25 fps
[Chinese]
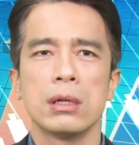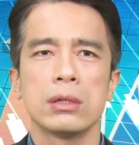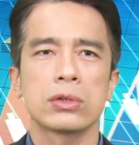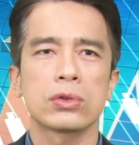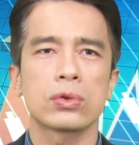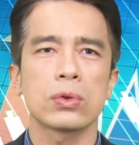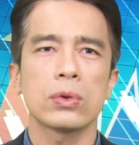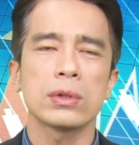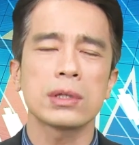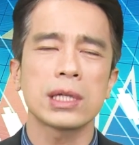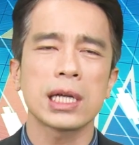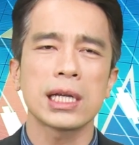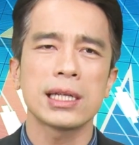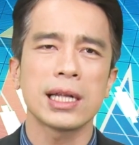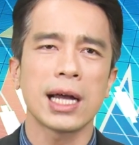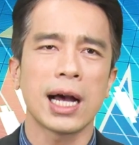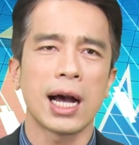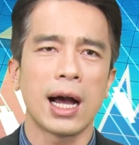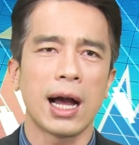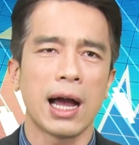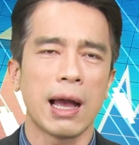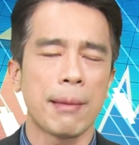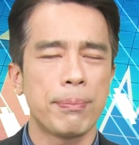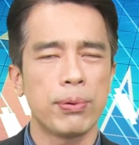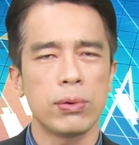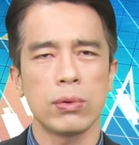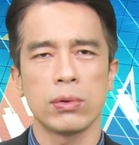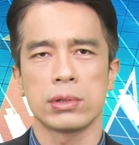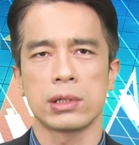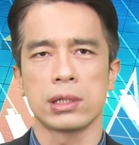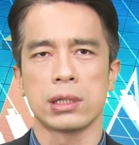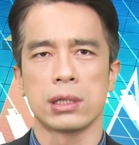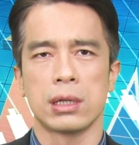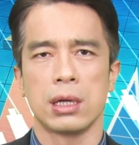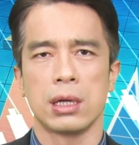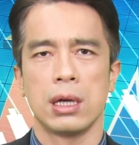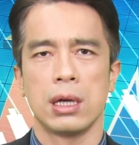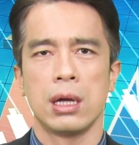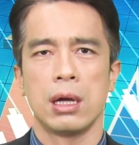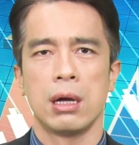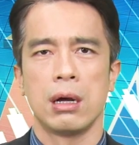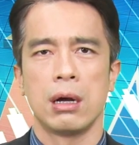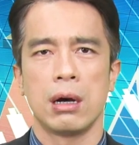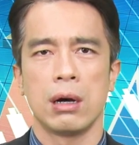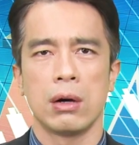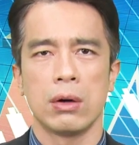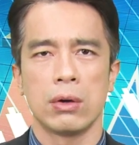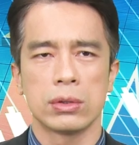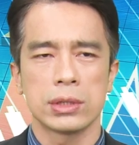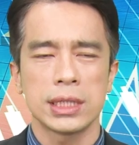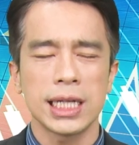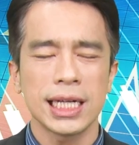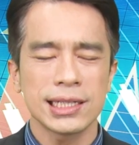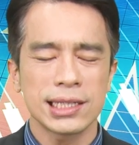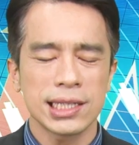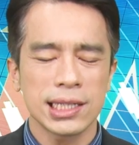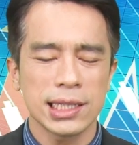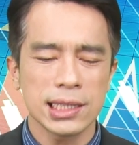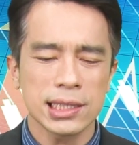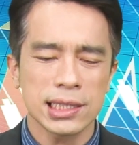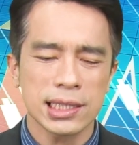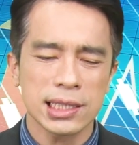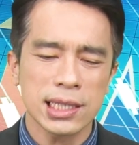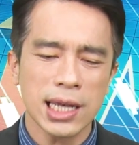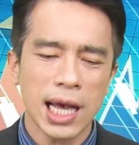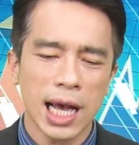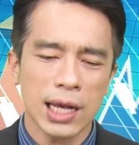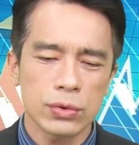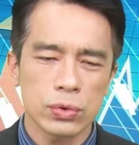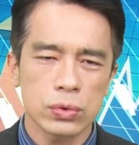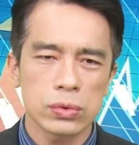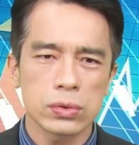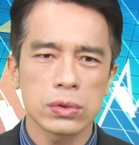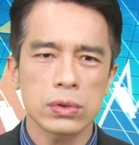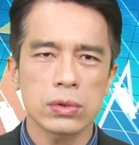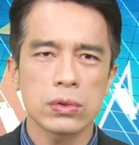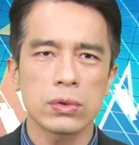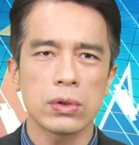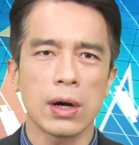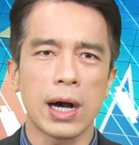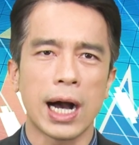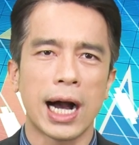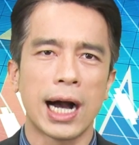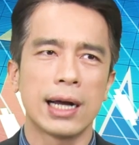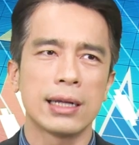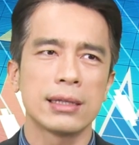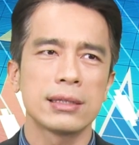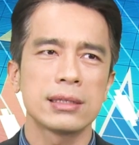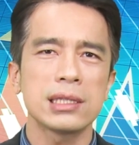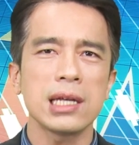昨天呢还破底，哦，那其实啊，如果啊，